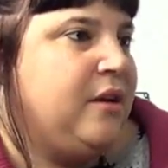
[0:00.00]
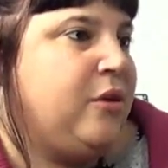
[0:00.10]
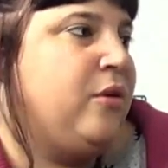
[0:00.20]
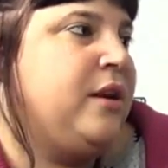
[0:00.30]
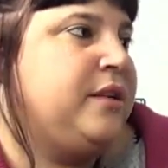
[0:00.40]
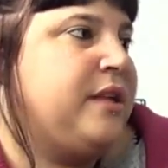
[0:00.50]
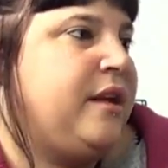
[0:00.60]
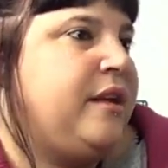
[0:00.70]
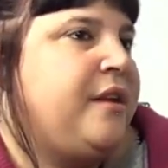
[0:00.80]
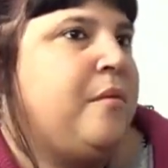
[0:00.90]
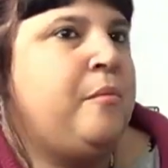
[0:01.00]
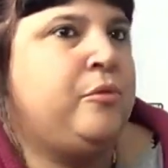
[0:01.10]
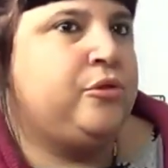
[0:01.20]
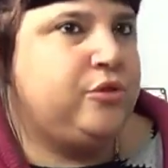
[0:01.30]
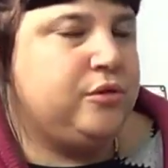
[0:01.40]
con las que
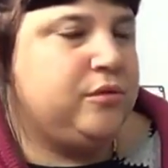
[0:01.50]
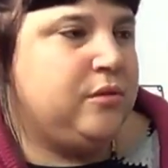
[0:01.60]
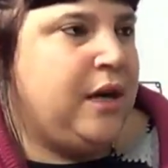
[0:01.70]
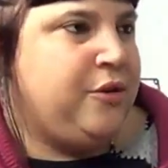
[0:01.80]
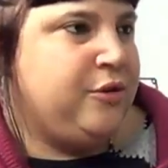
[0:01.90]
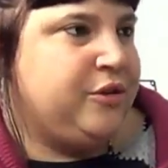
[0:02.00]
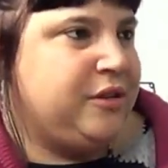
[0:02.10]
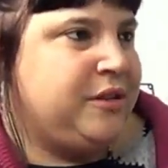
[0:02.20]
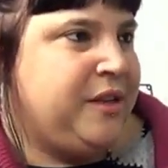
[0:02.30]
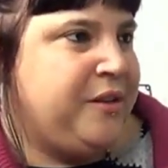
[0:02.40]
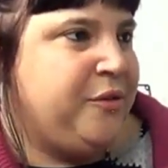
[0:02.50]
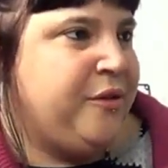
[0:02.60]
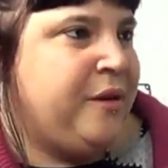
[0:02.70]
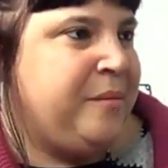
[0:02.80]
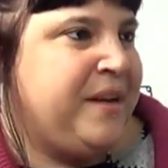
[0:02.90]
llevamos años
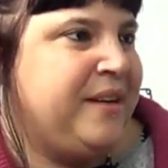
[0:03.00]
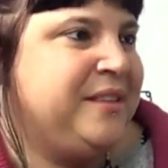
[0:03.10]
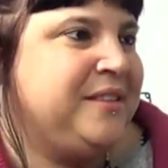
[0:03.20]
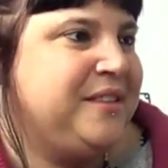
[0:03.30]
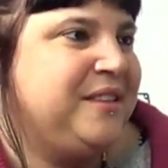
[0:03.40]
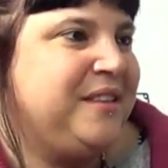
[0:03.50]
siendo amigas